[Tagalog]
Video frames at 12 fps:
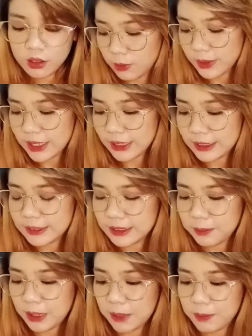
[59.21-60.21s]
open natin
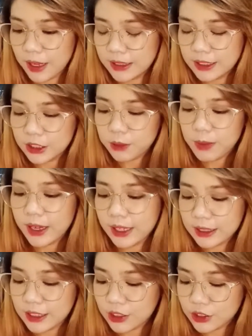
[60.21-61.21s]
si PayPal, dito
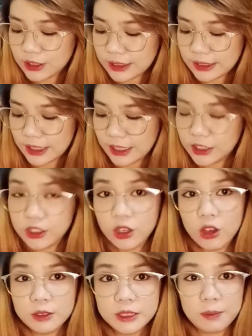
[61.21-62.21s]
makikita nyo sa screen
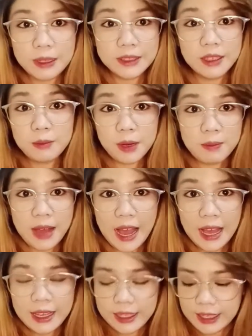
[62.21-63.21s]
nyo, sa bandang
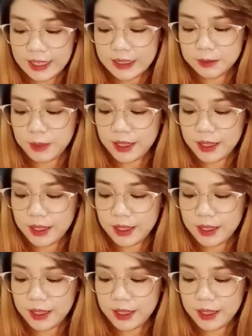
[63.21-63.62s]
baba, is my